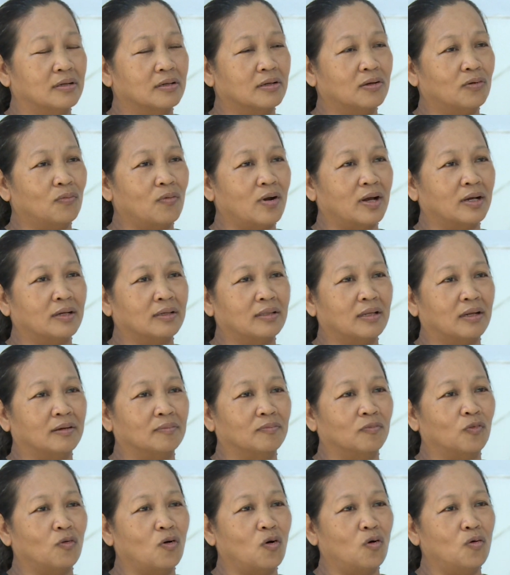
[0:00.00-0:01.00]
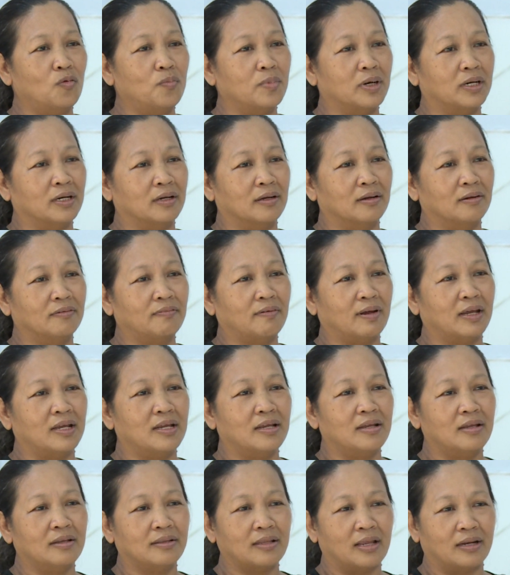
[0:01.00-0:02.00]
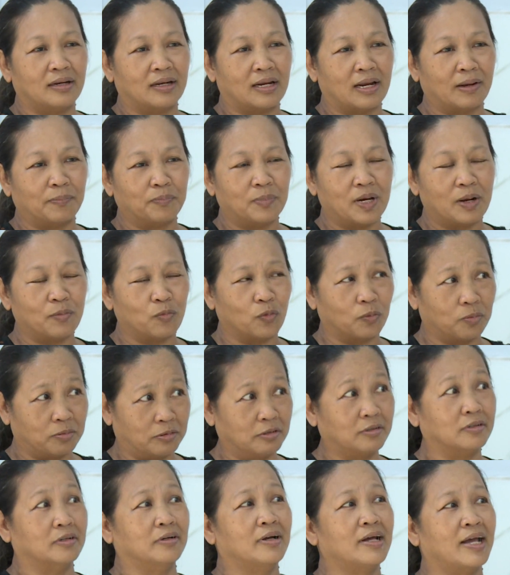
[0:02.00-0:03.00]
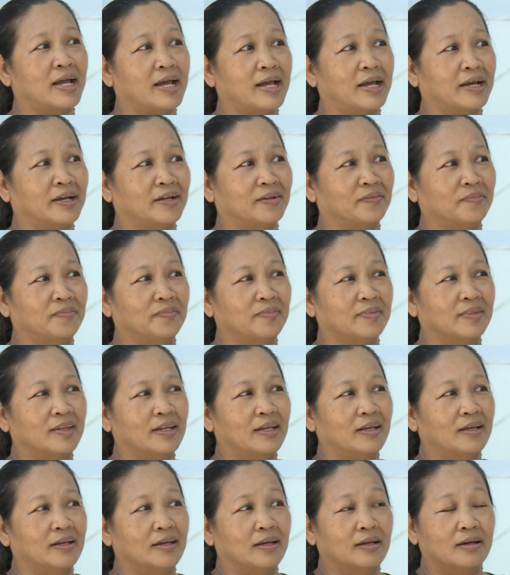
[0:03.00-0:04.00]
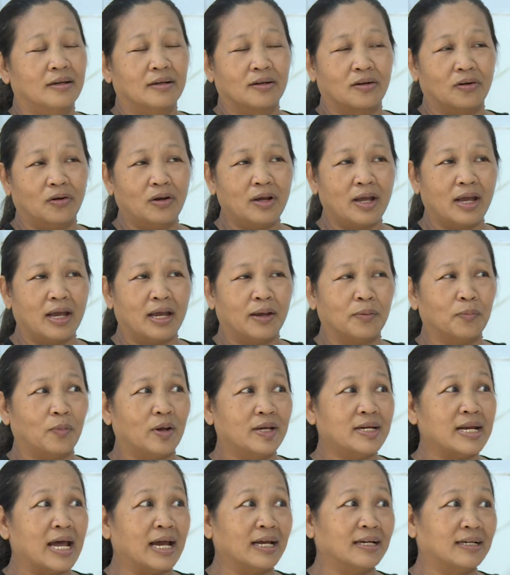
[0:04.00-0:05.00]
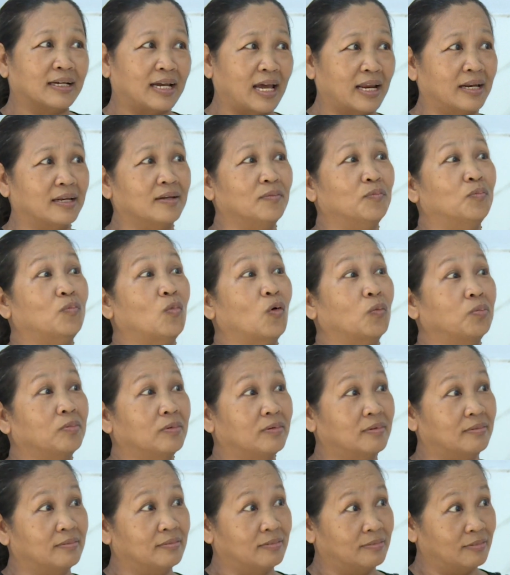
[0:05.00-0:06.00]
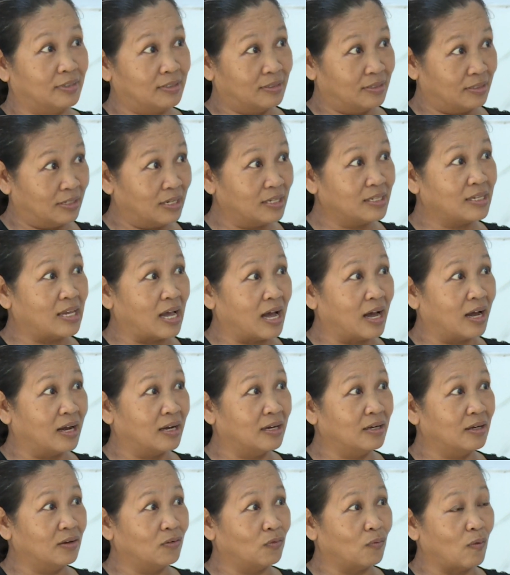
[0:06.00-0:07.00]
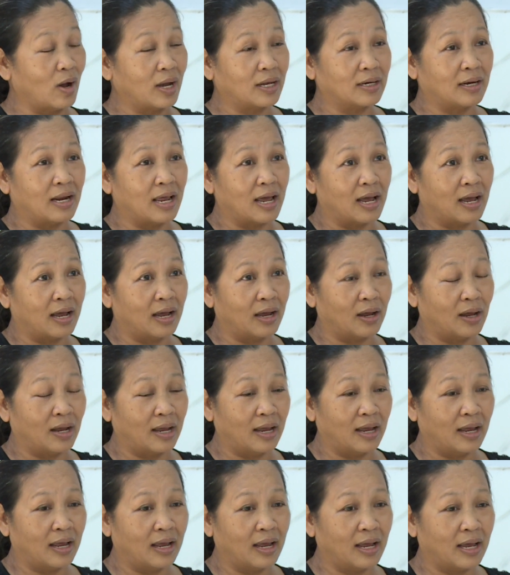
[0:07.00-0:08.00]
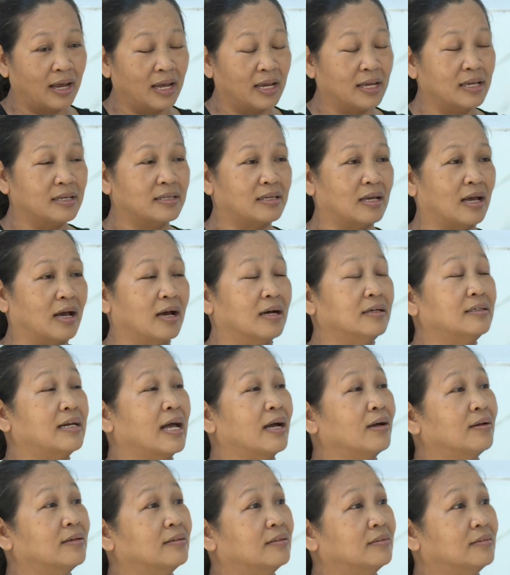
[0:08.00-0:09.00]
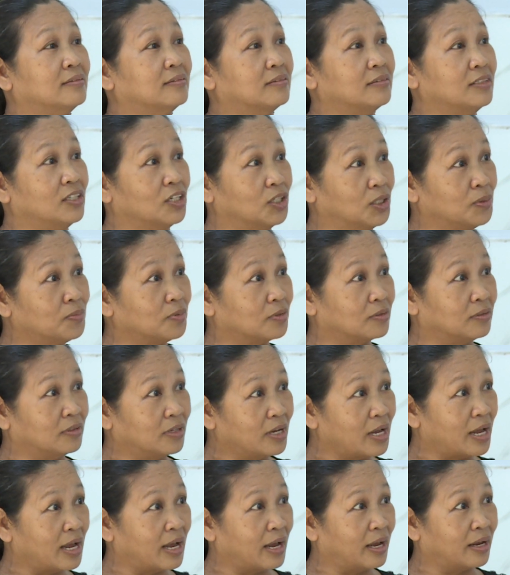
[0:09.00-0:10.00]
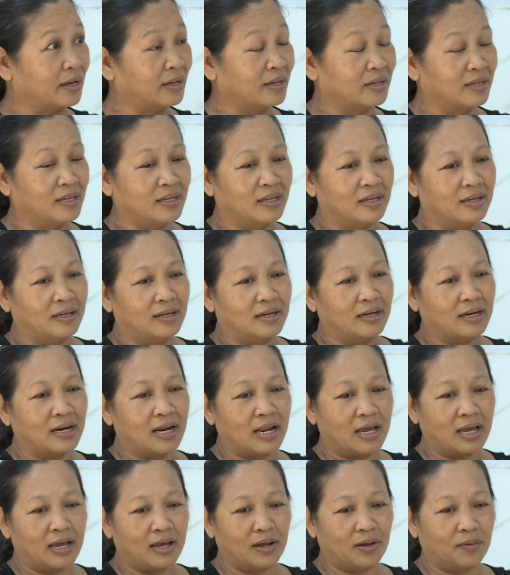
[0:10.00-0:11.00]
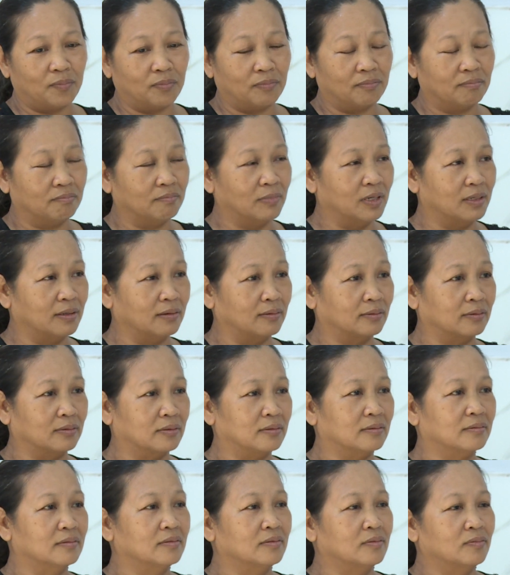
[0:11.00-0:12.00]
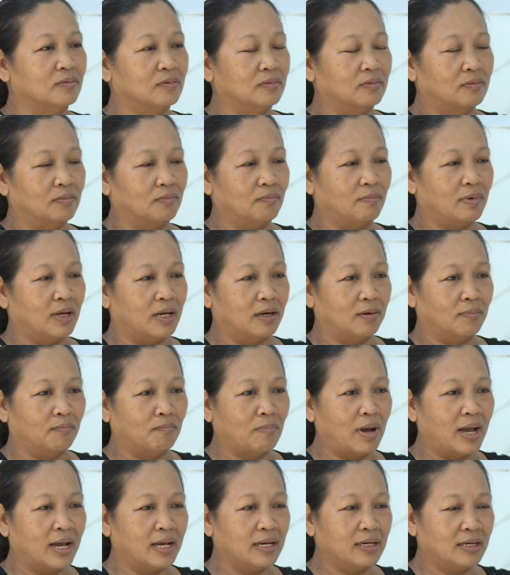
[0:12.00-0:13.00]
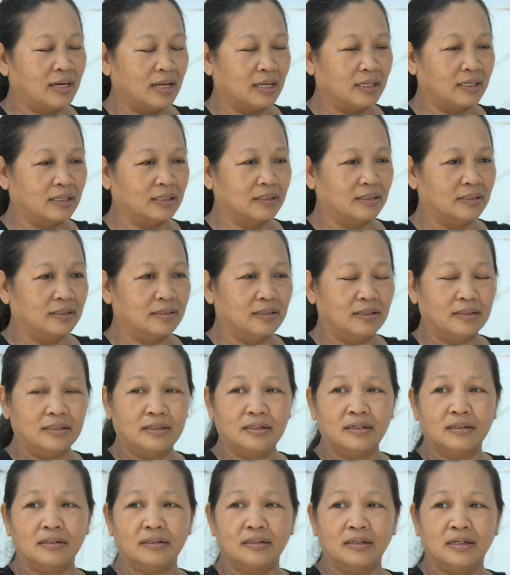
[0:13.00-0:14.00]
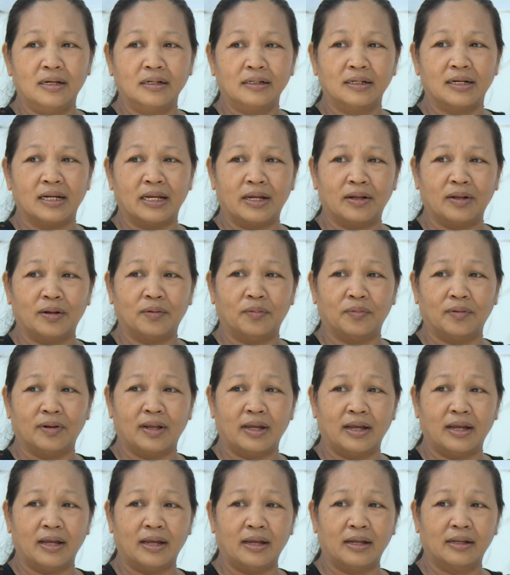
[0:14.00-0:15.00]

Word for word: cơ quan thành phố mình nó phải thành lập ra một cửa hàng phải đặt cạnh một cái chợ hoặc là 2 chợ đặt giữa một cửa hàng, là mình bán là nhất là